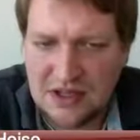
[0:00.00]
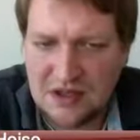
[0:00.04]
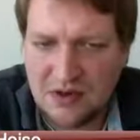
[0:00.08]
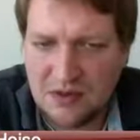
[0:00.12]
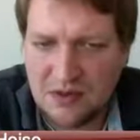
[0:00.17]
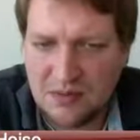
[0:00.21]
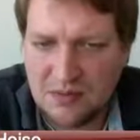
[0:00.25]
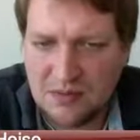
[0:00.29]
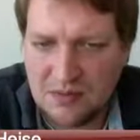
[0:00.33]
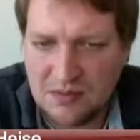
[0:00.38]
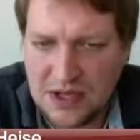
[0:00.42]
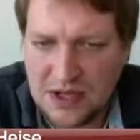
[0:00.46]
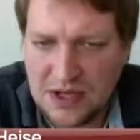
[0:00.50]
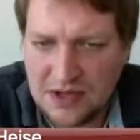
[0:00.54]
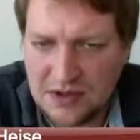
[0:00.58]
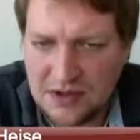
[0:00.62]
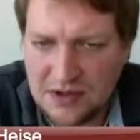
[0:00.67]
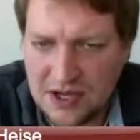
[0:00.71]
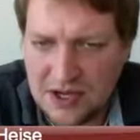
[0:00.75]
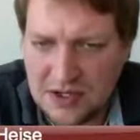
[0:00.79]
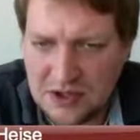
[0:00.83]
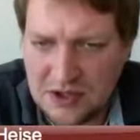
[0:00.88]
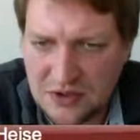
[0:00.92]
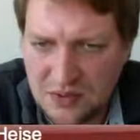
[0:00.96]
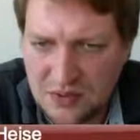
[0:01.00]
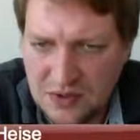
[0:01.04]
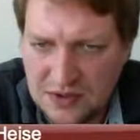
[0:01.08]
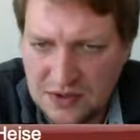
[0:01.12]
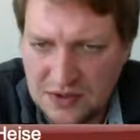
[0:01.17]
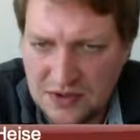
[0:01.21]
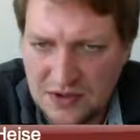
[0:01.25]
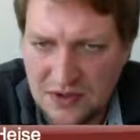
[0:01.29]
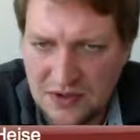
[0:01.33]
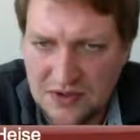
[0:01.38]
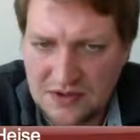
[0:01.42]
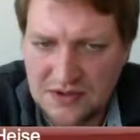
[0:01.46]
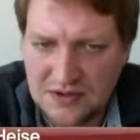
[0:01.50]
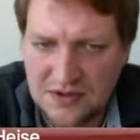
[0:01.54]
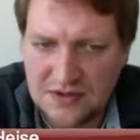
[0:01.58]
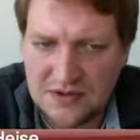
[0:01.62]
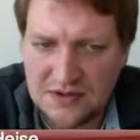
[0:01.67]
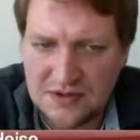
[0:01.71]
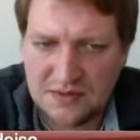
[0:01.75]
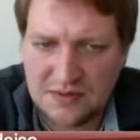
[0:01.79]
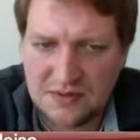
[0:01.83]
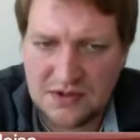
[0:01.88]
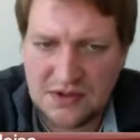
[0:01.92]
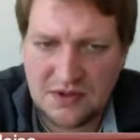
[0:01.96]
Open Educational
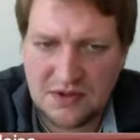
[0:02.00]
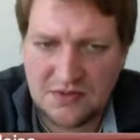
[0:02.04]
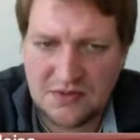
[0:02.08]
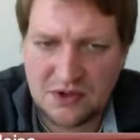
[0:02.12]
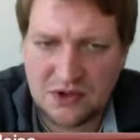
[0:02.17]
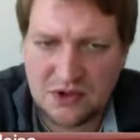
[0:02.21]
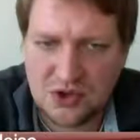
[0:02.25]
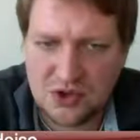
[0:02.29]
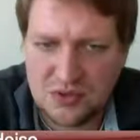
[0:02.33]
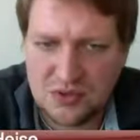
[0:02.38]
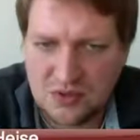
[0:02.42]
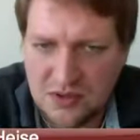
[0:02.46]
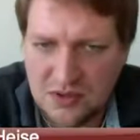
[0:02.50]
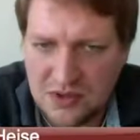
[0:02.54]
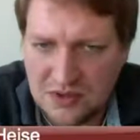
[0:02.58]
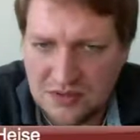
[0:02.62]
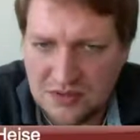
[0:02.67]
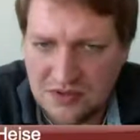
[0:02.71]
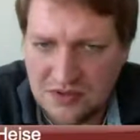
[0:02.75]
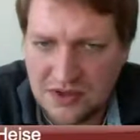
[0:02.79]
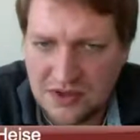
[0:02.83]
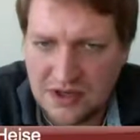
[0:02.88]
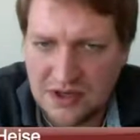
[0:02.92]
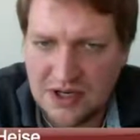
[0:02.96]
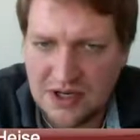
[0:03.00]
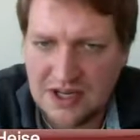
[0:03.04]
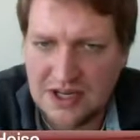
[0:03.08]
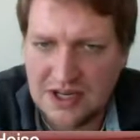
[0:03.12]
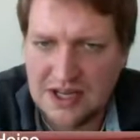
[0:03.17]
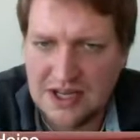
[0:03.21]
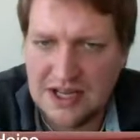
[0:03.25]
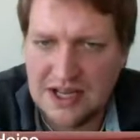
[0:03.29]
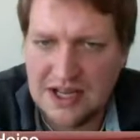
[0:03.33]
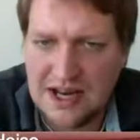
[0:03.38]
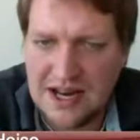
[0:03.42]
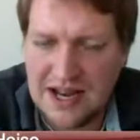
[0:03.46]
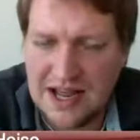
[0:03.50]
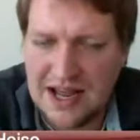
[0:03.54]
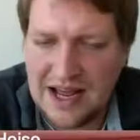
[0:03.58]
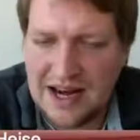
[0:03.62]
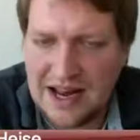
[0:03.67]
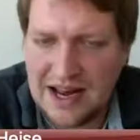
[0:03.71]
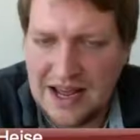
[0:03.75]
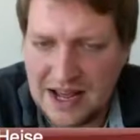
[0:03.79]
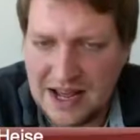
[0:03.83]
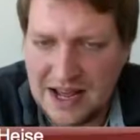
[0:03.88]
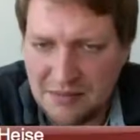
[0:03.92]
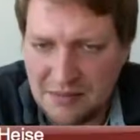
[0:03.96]
Resources im Sinne von Schule, von
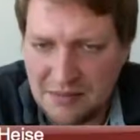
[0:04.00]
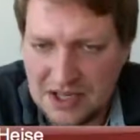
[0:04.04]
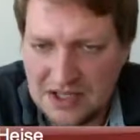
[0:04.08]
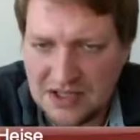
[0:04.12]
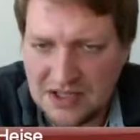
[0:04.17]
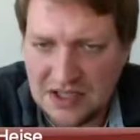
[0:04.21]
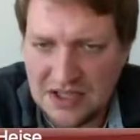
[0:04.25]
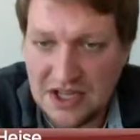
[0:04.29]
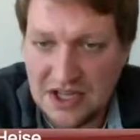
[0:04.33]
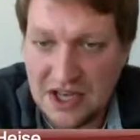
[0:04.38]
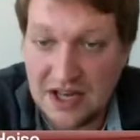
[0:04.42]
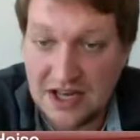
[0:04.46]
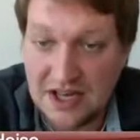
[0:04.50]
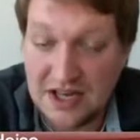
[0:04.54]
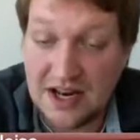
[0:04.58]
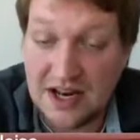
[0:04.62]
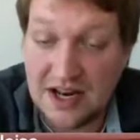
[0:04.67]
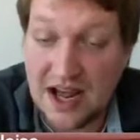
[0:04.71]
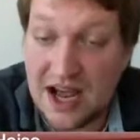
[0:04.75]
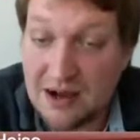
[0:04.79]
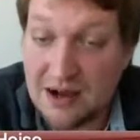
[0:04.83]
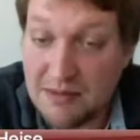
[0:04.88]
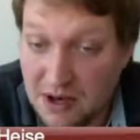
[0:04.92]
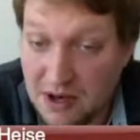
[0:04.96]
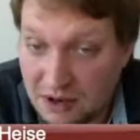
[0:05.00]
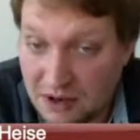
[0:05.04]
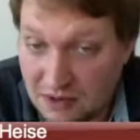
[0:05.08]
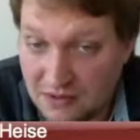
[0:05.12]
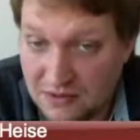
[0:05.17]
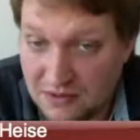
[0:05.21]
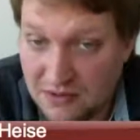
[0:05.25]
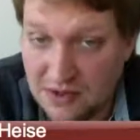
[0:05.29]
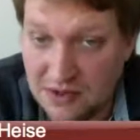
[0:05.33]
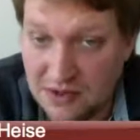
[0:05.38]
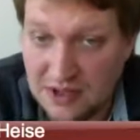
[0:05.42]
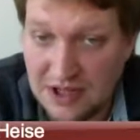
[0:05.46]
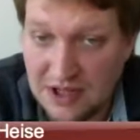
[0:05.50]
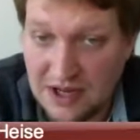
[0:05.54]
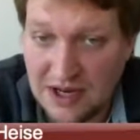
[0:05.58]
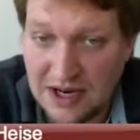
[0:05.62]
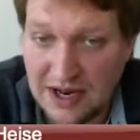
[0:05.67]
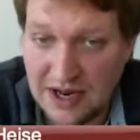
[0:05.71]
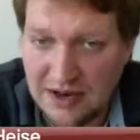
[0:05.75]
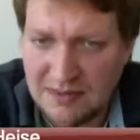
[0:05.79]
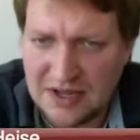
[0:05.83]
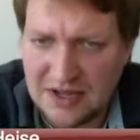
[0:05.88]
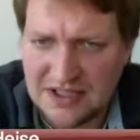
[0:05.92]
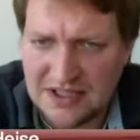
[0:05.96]
Lehr-Lernmaterialien, aber auch von äh,
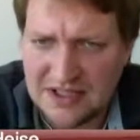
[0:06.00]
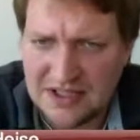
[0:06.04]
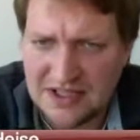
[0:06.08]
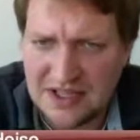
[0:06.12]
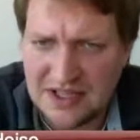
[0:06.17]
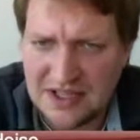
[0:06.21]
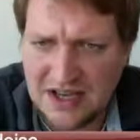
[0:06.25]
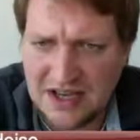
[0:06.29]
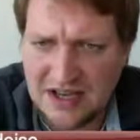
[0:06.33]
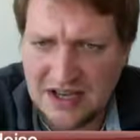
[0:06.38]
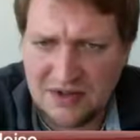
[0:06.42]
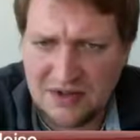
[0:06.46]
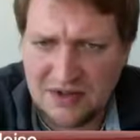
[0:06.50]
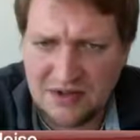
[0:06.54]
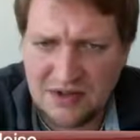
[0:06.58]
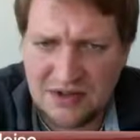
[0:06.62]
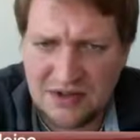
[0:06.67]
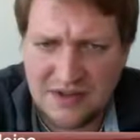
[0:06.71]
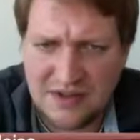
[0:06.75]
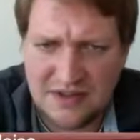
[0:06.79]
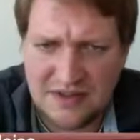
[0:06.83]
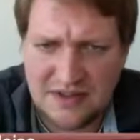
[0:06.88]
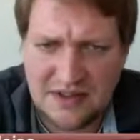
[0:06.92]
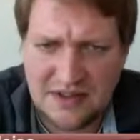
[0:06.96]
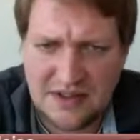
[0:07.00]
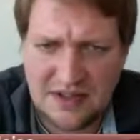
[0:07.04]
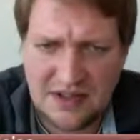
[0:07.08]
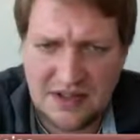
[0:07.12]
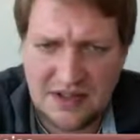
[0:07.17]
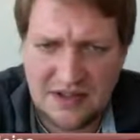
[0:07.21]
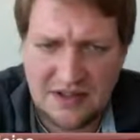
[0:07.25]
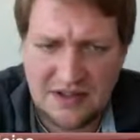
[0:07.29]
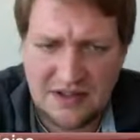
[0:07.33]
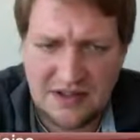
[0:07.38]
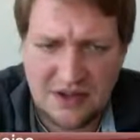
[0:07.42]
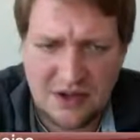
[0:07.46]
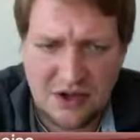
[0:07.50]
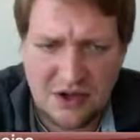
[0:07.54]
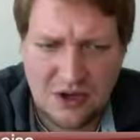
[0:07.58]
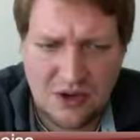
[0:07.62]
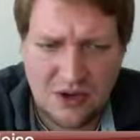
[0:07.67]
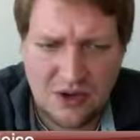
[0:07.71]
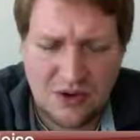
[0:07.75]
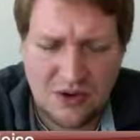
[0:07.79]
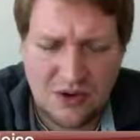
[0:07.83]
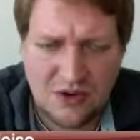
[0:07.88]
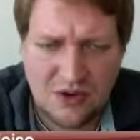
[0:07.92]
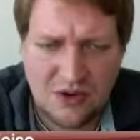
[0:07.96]
Lernmaterialien an Universitäten
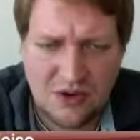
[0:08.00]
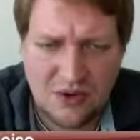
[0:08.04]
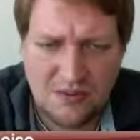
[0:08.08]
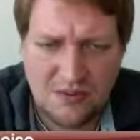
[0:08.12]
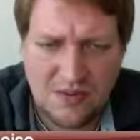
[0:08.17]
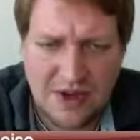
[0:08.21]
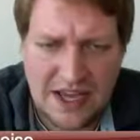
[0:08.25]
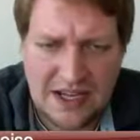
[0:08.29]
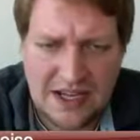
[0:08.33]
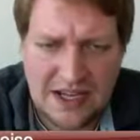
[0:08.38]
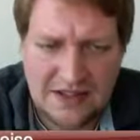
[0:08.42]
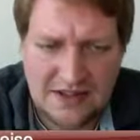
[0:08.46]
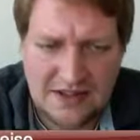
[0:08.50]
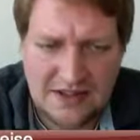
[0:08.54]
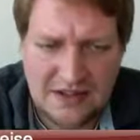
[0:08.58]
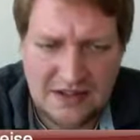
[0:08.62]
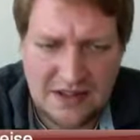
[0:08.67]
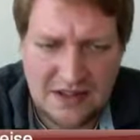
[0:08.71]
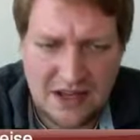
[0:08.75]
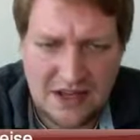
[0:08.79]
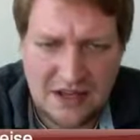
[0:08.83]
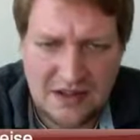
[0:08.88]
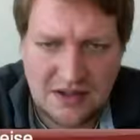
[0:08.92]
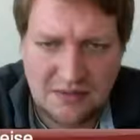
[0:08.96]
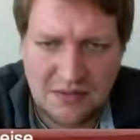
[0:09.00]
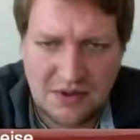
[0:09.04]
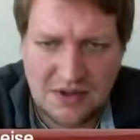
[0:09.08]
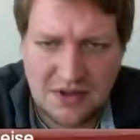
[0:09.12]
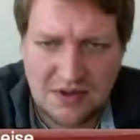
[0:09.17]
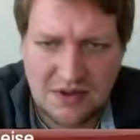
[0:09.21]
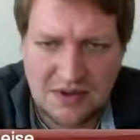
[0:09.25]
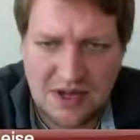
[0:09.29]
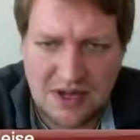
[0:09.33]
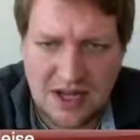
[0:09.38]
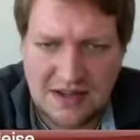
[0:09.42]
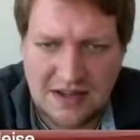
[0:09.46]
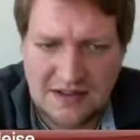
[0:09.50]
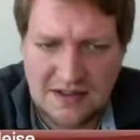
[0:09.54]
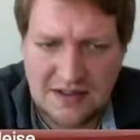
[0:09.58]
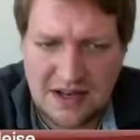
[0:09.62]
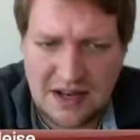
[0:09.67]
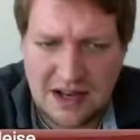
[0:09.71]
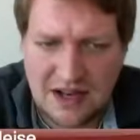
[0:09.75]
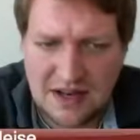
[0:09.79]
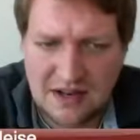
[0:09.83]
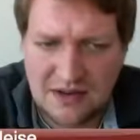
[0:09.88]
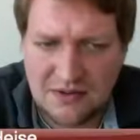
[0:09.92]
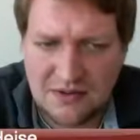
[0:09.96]
und Open Access eigentlich mit einem ganz
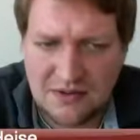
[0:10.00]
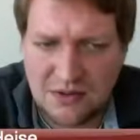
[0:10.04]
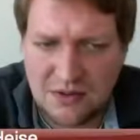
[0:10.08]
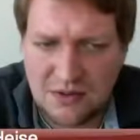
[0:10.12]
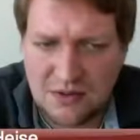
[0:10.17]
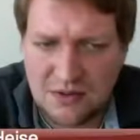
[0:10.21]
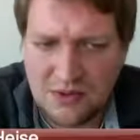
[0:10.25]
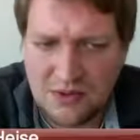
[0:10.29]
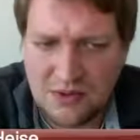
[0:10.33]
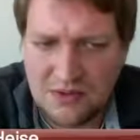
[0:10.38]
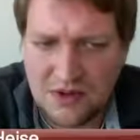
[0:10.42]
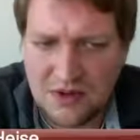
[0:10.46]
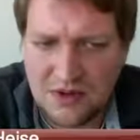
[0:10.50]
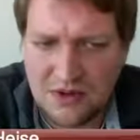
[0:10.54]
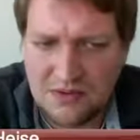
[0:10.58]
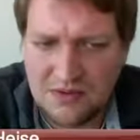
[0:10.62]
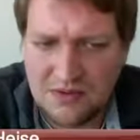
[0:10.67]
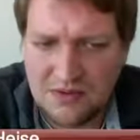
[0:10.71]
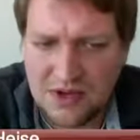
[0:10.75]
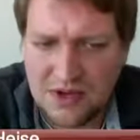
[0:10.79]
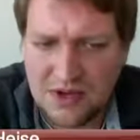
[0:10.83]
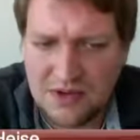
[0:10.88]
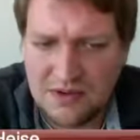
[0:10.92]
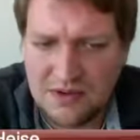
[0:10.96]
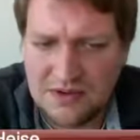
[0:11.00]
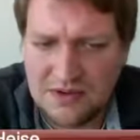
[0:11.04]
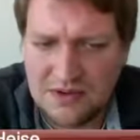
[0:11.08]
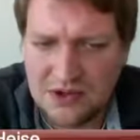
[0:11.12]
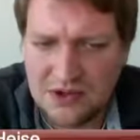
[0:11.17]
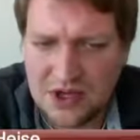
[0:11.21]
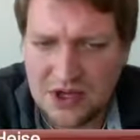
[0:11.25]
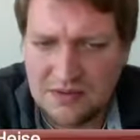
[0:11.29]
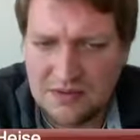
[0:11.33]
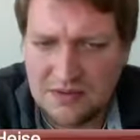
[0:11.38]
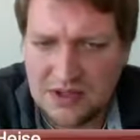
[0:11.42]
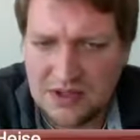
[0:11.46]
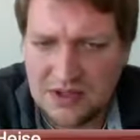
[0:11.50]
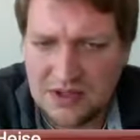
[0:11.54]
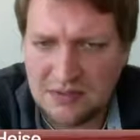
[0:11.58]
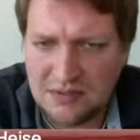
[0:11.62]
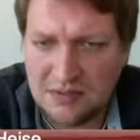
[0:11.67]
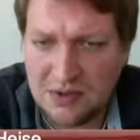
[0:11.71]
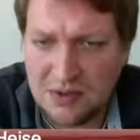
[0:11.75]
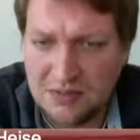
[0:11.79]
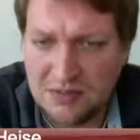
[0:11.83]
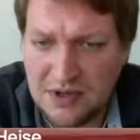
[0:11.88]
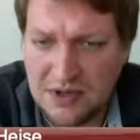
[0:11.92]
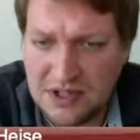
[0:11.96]
klaren Fokus auf äh, wissenschaftliche
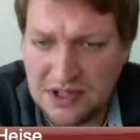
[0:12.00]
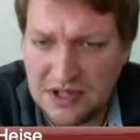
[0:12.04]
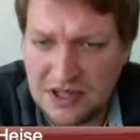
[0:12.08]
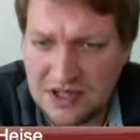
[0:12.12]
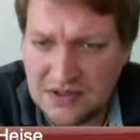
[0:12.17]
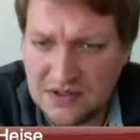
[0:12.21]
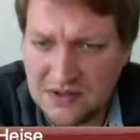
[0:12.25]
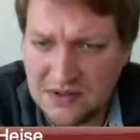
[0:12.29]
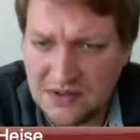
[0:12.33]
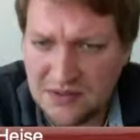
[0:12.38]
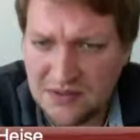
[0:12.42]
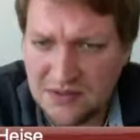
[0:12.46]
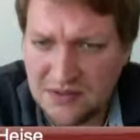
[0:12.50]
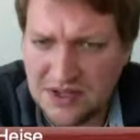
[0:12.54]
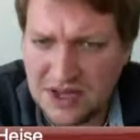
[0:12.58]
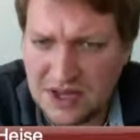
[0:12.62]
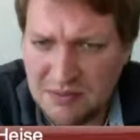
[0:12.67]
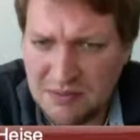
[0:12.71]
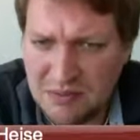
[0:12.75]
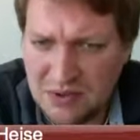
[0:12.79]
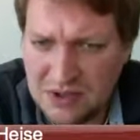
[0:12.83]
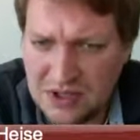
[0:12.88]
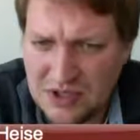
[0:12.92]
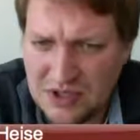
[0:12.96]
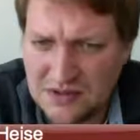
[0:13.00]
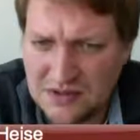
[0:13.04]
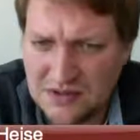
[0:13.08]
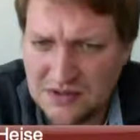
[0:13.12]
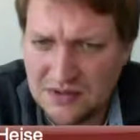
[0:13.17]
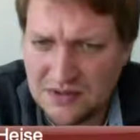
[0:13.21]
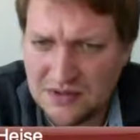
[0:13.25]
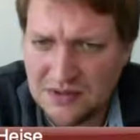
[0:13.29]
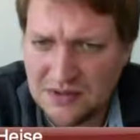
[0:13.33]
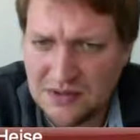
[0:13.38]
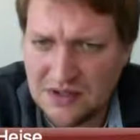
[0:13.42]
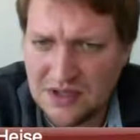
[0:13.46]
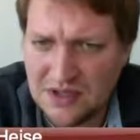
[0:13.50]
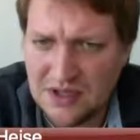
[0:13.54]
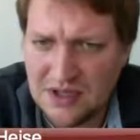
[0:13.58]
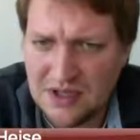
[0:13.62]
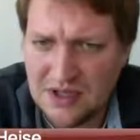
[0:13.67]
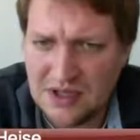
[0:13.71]
Publikation und Reputation